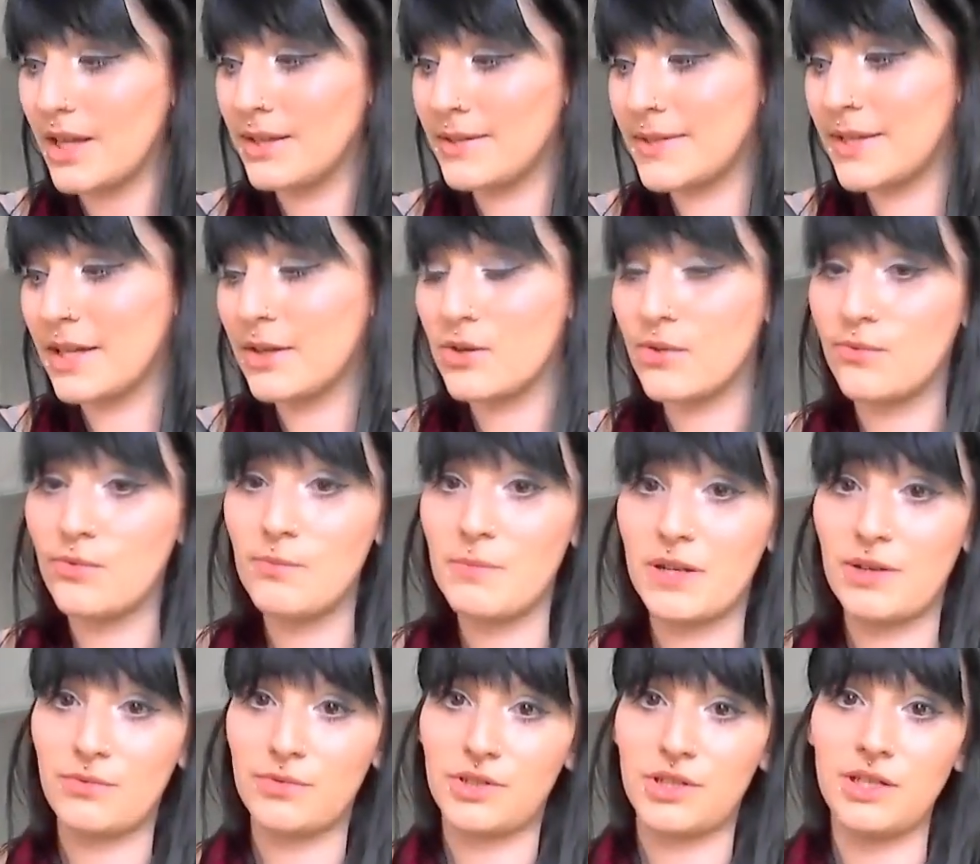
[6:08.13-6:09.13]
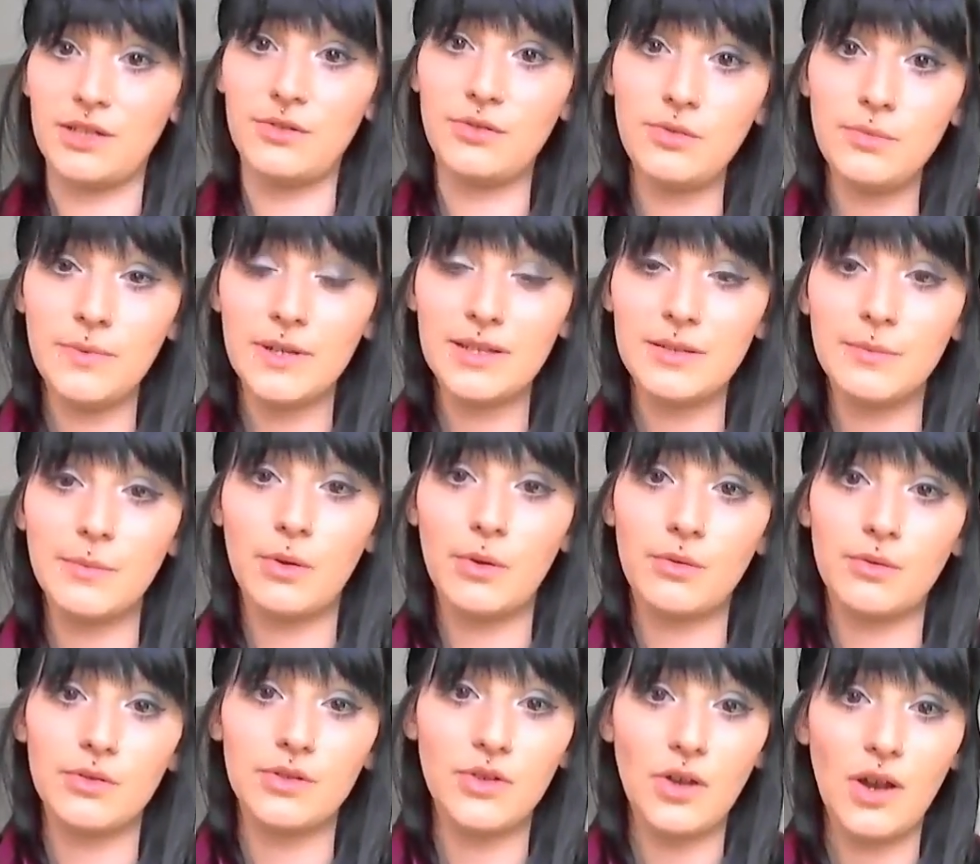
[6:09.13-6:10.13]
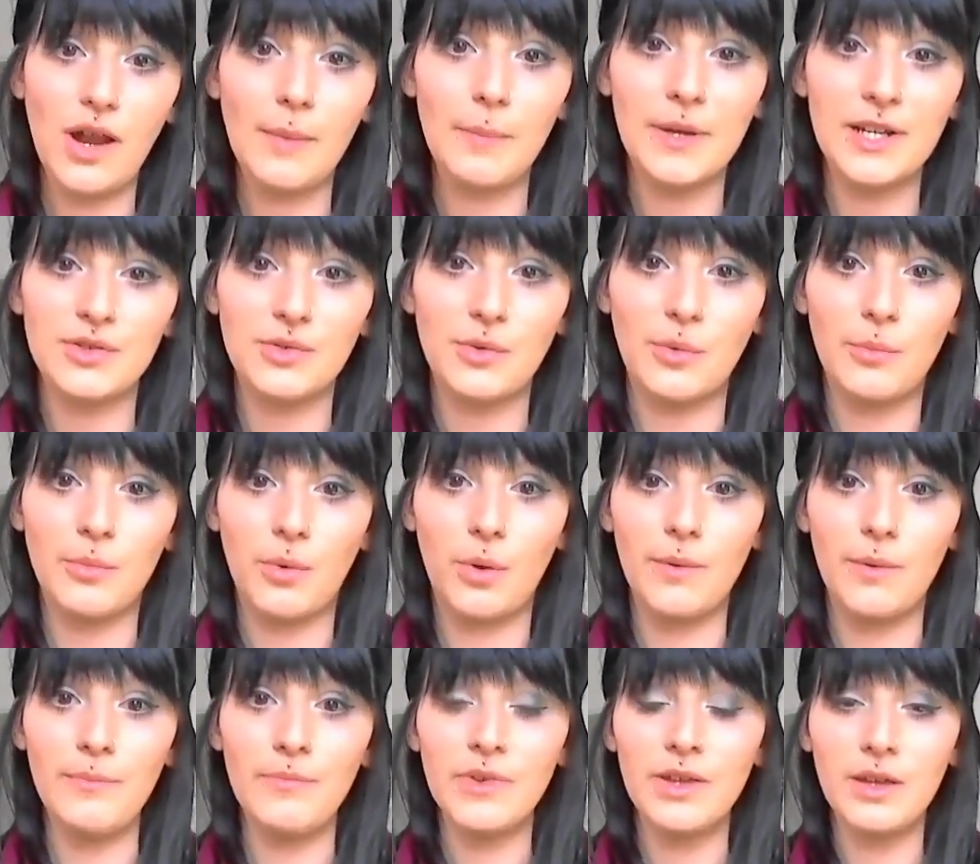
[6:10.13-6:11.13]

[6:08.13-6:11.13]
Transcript: C'est que vous mélangez tout bêtement de l'après-shampoing.